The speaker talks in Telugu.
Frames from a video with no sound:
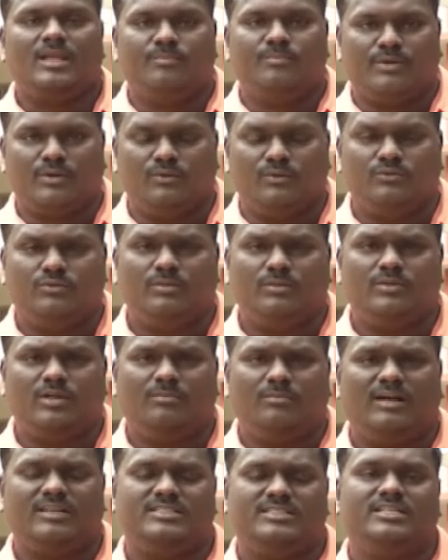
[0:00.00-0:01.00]
ప్రభుత్వంతో
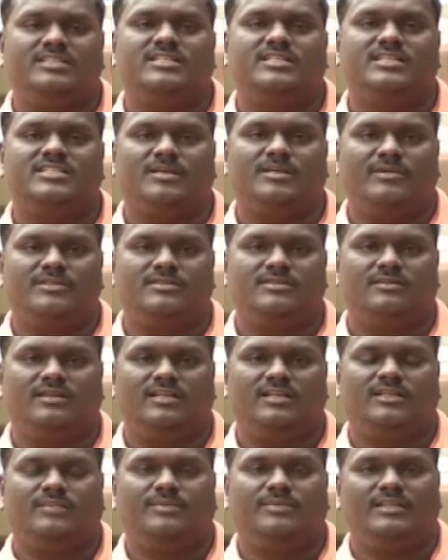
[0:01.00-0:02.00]
మాకు చిన్న చిన్న సమస్యలు
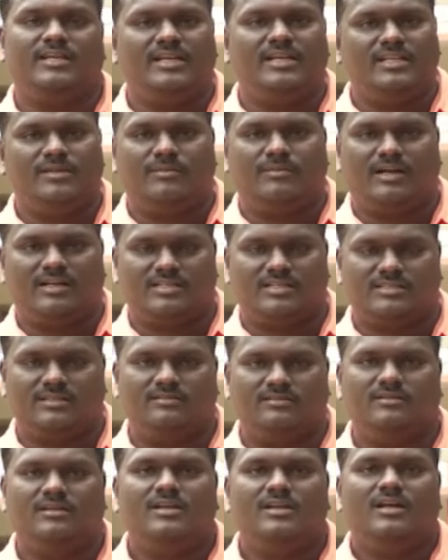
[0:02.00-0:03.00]
ఉన్నాయి తప్పితే ఇది మాకు
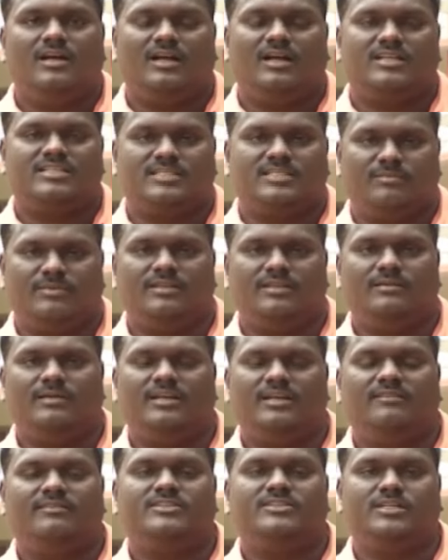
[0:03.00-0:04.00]
అసలు సంబంధం
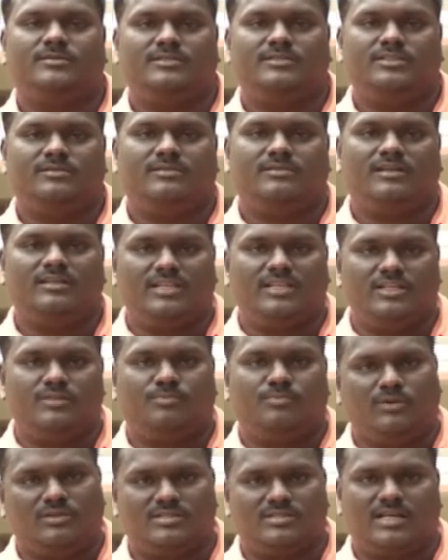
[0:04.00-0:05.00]
లేని విషయం అని చెప్తున్నారు దీన్ని
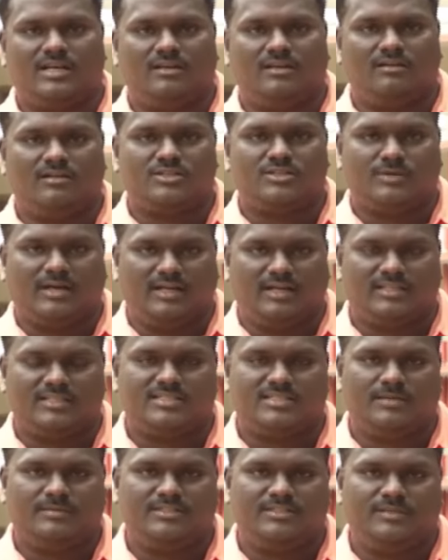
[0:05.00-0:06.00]
పూర్తి స్థాయిలో కూడా
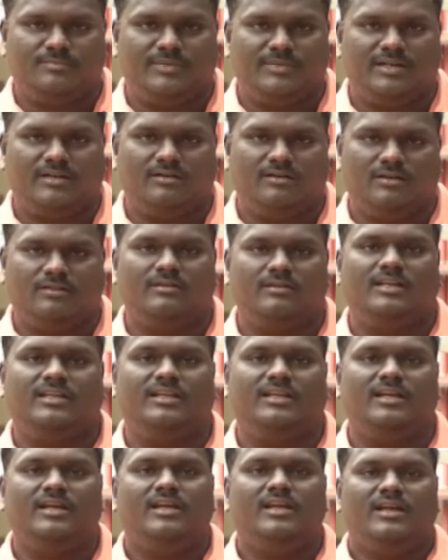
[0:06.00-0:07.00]
స్వాగతిస్తామని చెప్పి ఇక్కడ
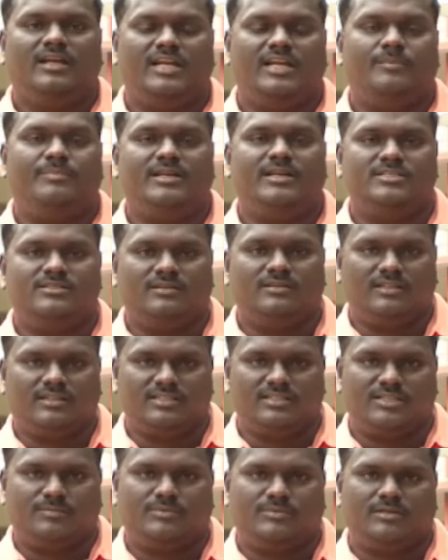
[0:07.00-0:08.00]
ఉన్నటువంటి ఏపీ ఎన్జీఓ
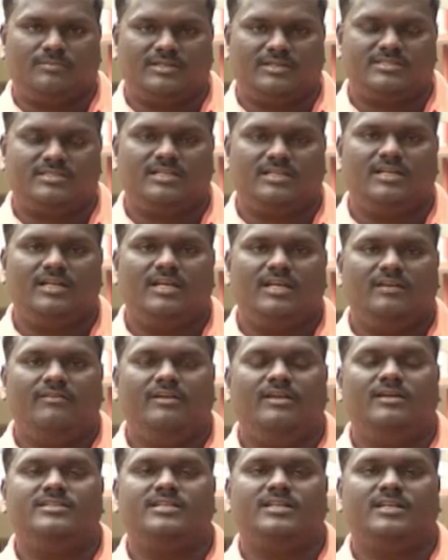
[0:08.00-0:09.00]
నేతలు చెప్తున్న పరిస్థితి
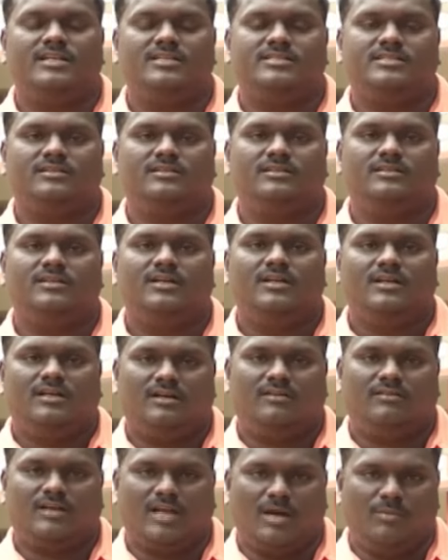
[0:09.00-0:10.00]
వీడియో జర్నలిస్ట్
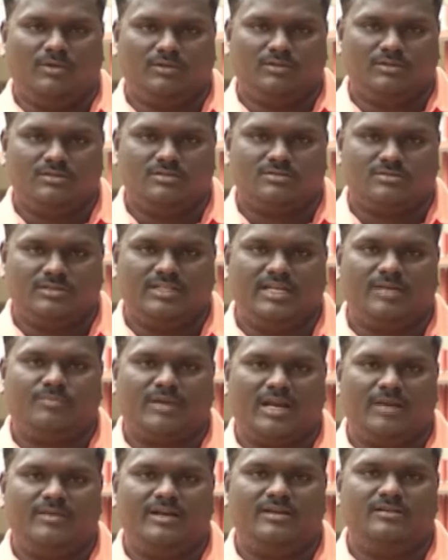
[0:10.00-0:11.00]
రాముతో సుధీర్
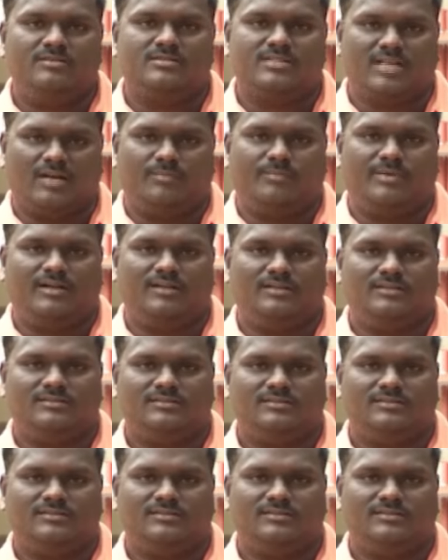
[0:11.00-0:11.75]
ప్రైమ్ న్యూస్ కడప